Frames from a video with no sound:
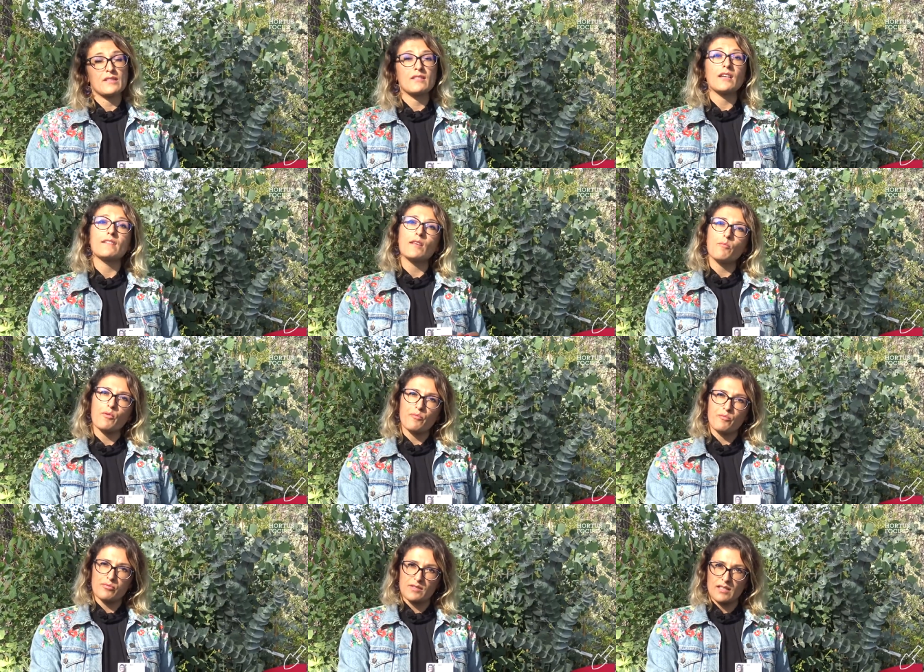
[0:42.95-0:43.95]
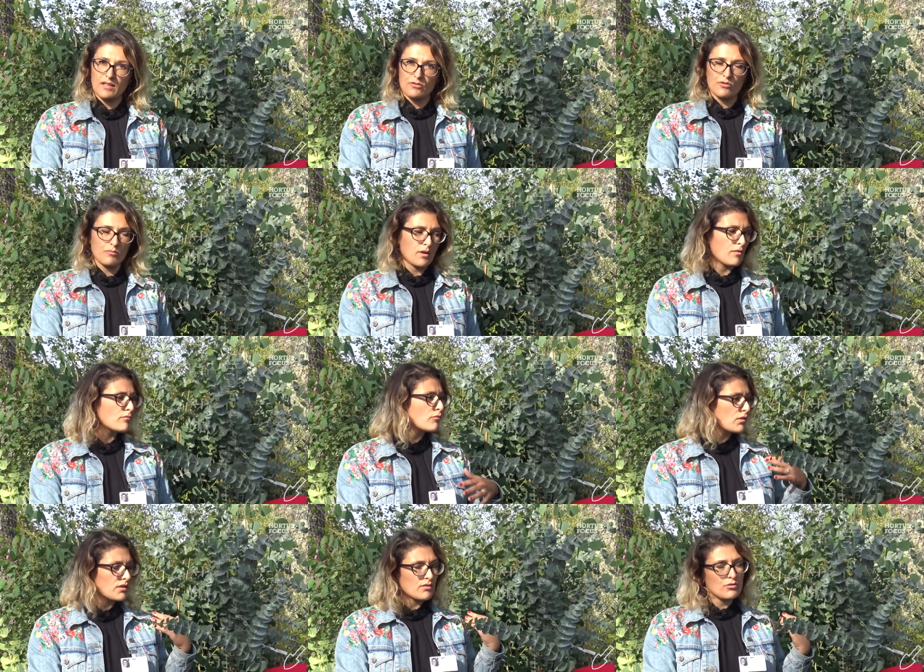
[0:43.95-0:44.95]
Certains peuvent pousser lentement.
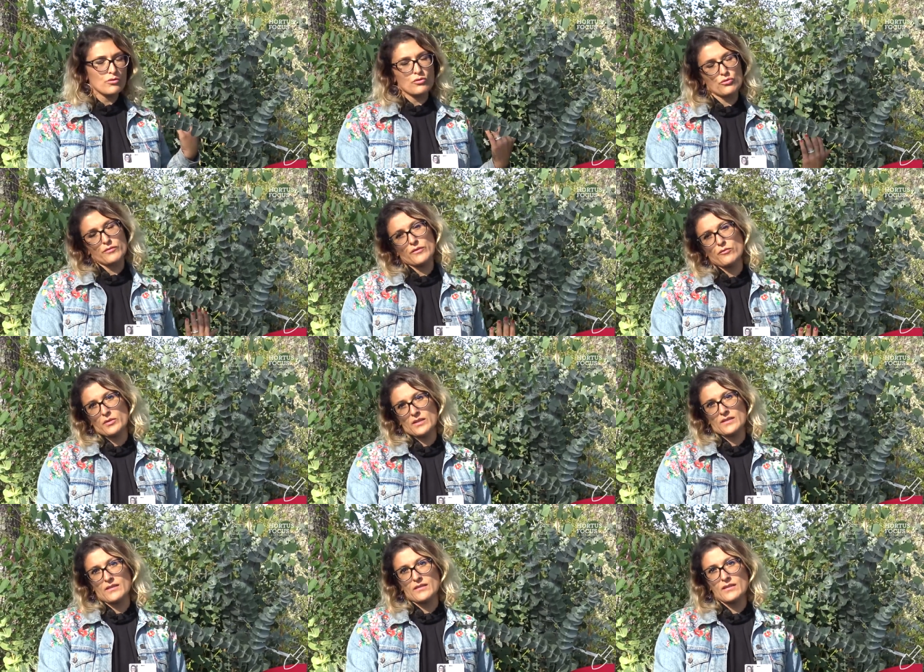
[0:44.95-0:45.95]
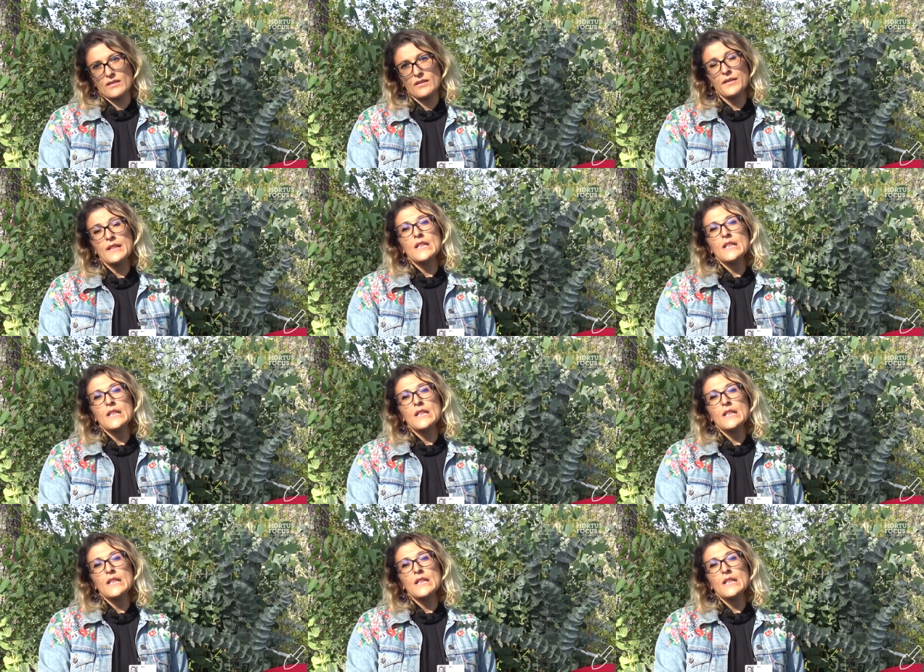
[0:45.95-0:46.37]
Moi, dans ce que je vais vous présenter,